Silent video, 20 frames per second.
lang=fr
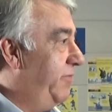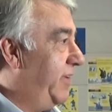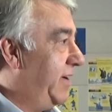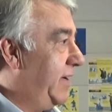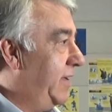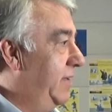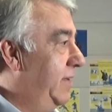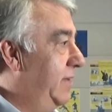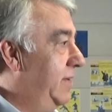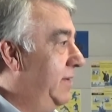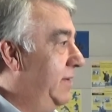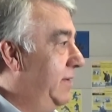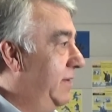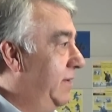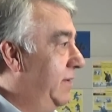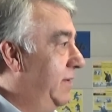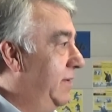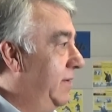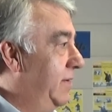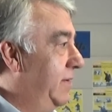
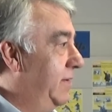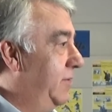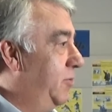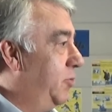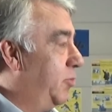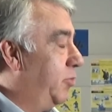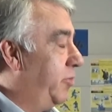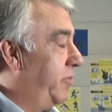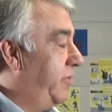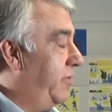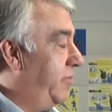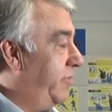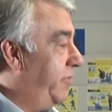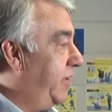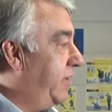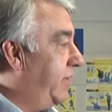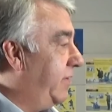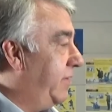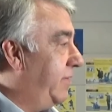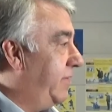varié et nombreux. En
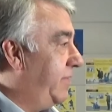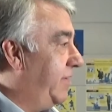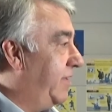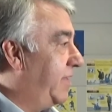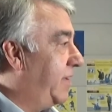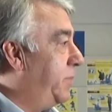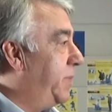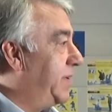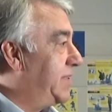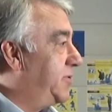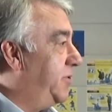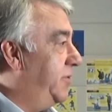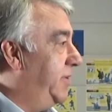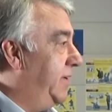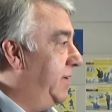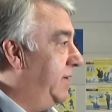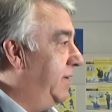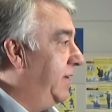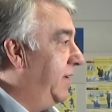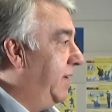fait, c'est, très
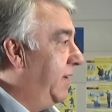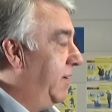personnel.